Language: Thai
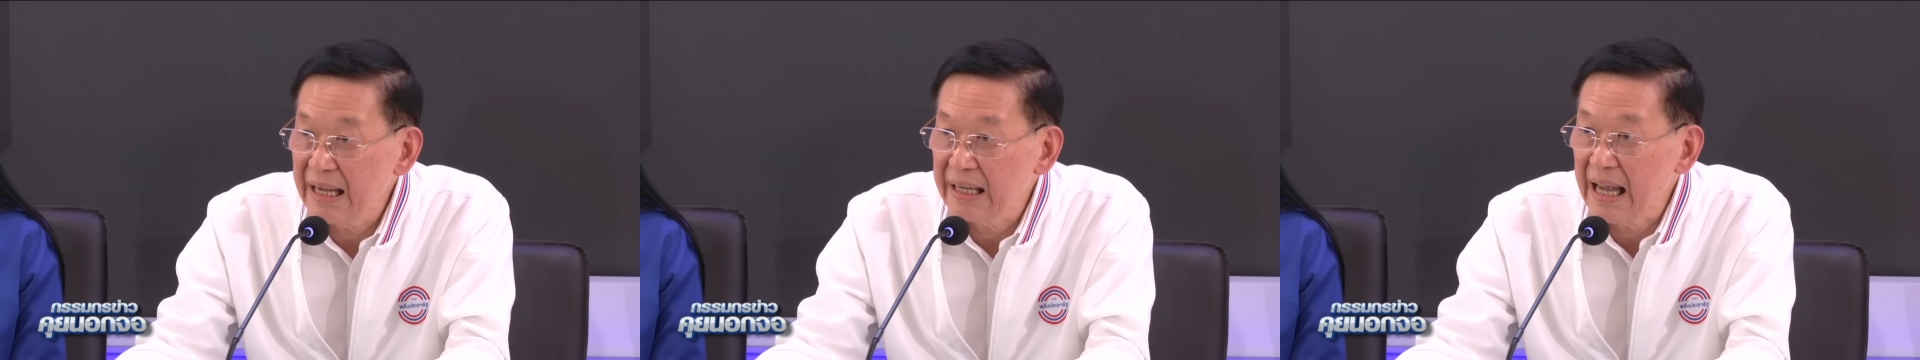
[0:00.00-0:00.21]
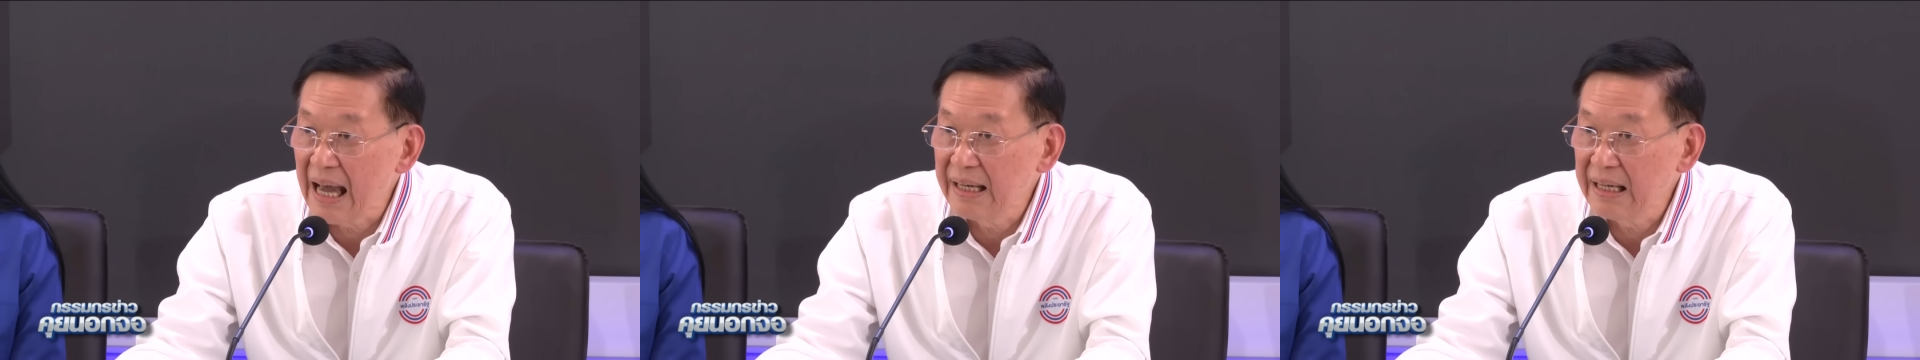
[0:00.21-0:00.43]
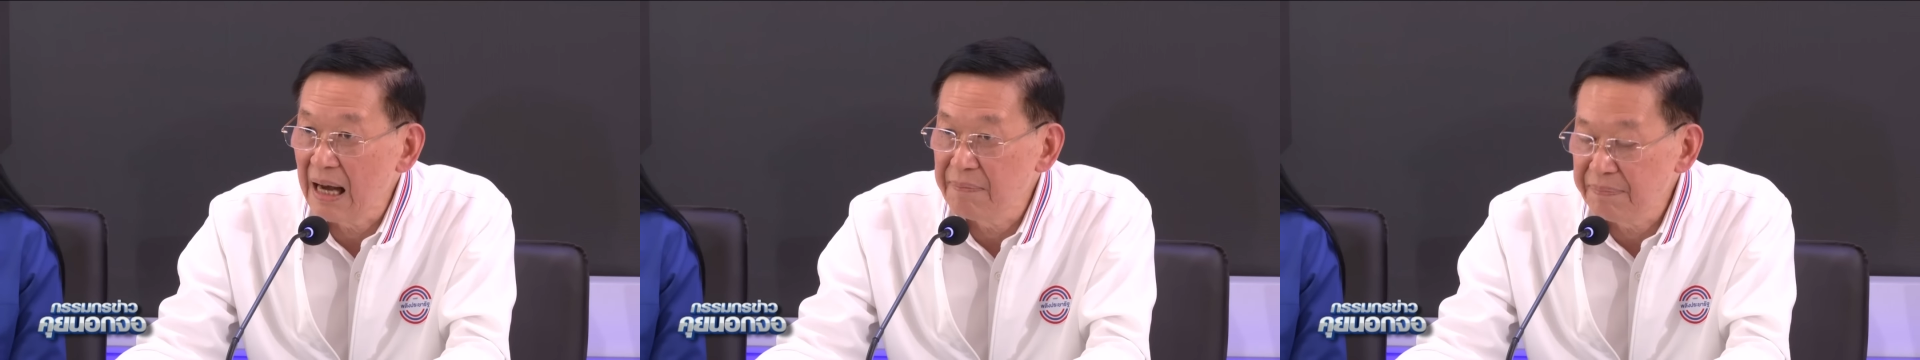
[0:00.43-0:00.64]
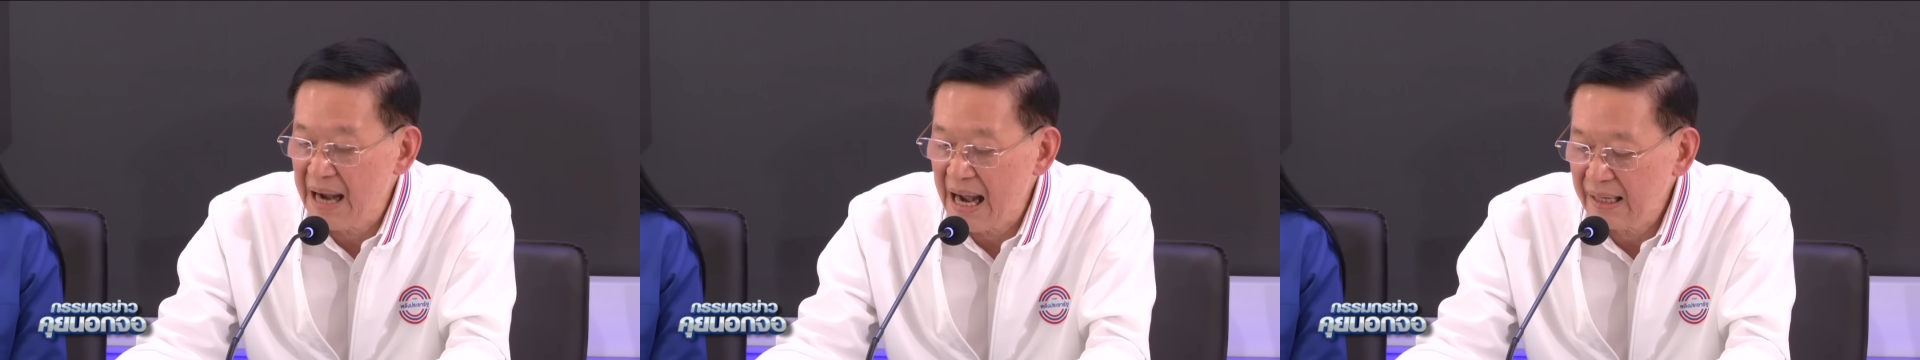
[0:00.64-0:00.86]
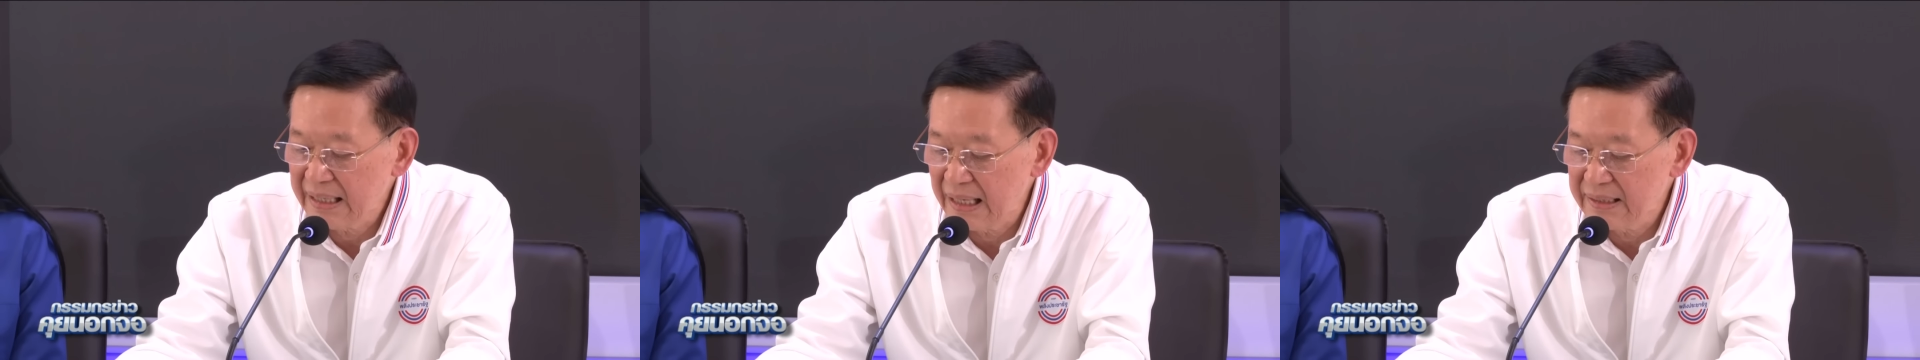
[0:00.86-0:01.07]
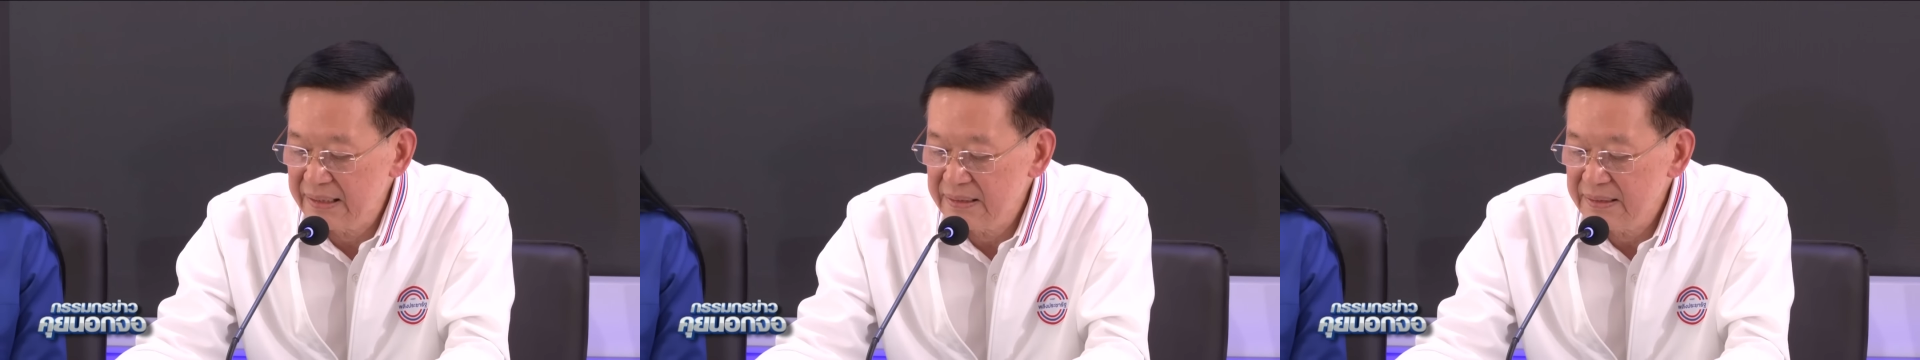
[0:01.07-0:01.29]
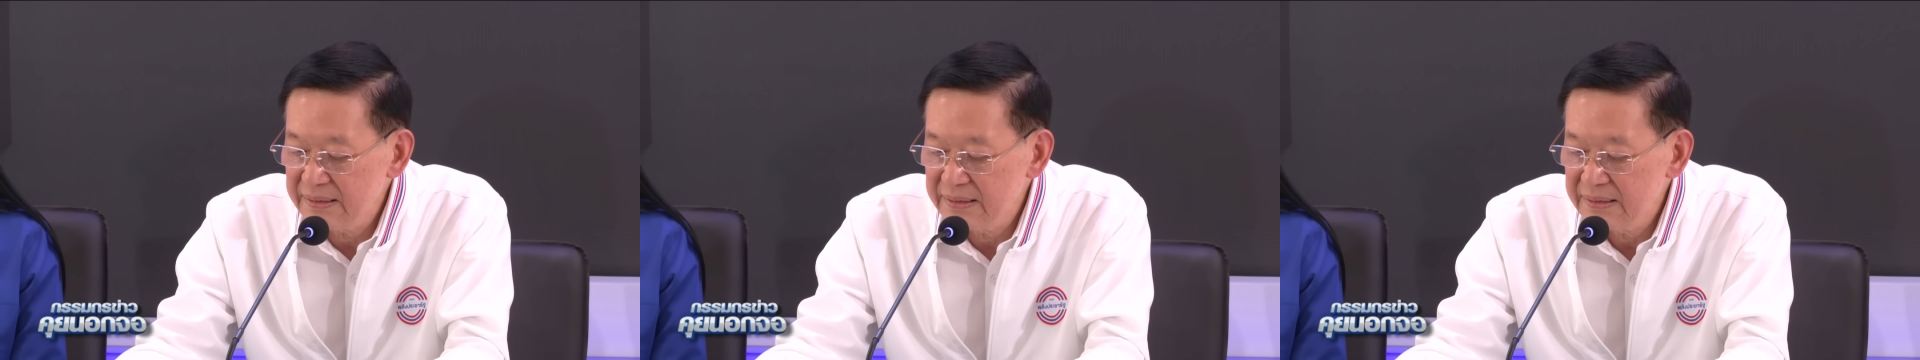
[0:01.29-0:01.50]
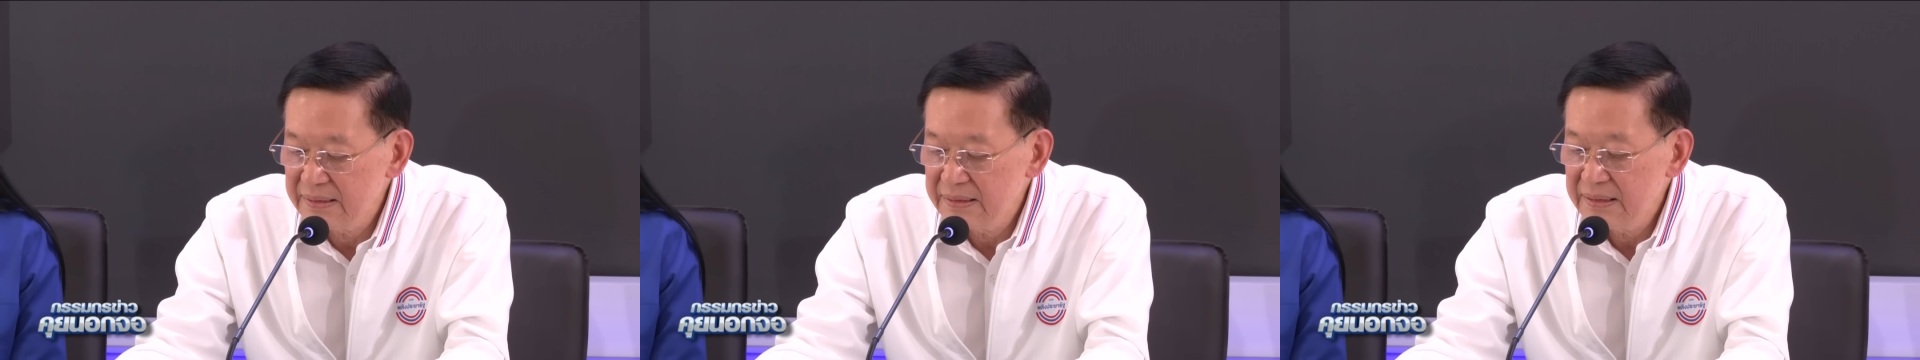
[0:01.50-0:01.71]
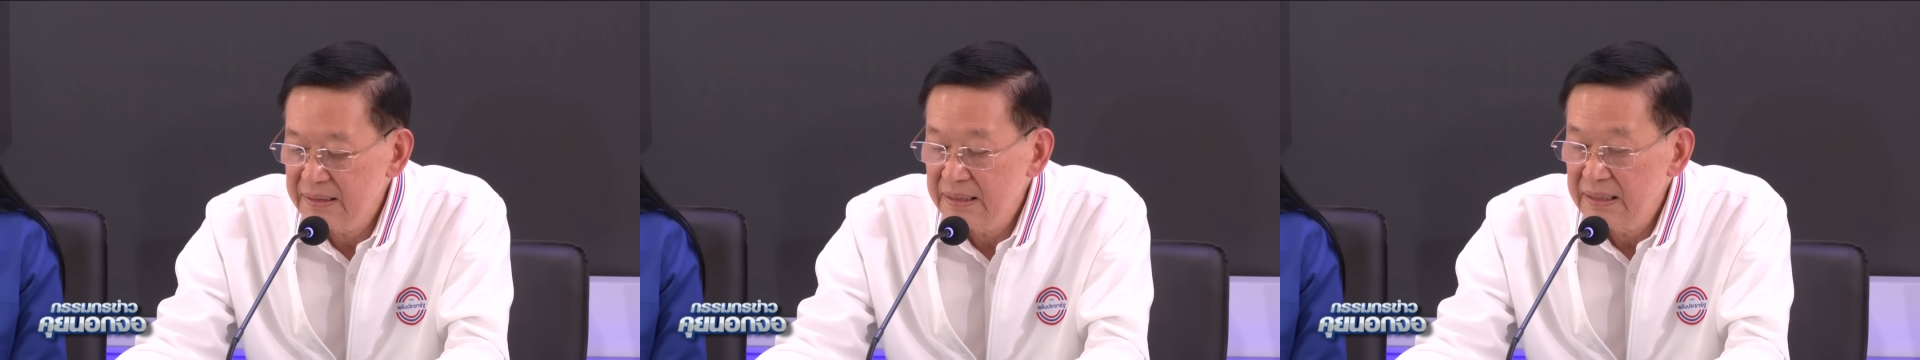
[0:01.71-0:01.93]
ต้นปัญหาใหญ่
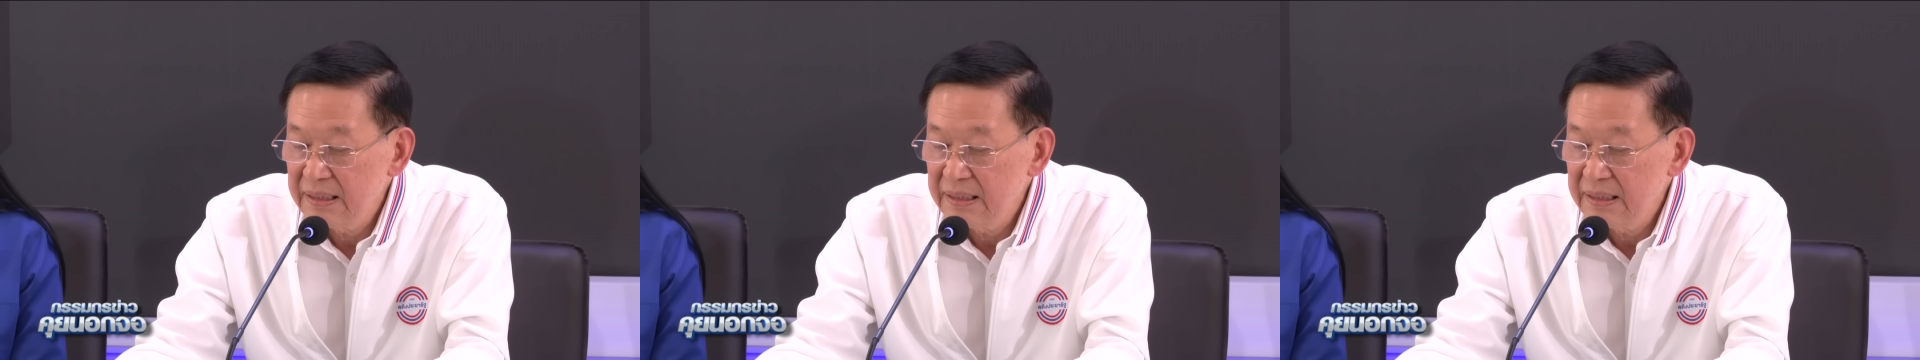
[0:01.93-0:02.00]
มาก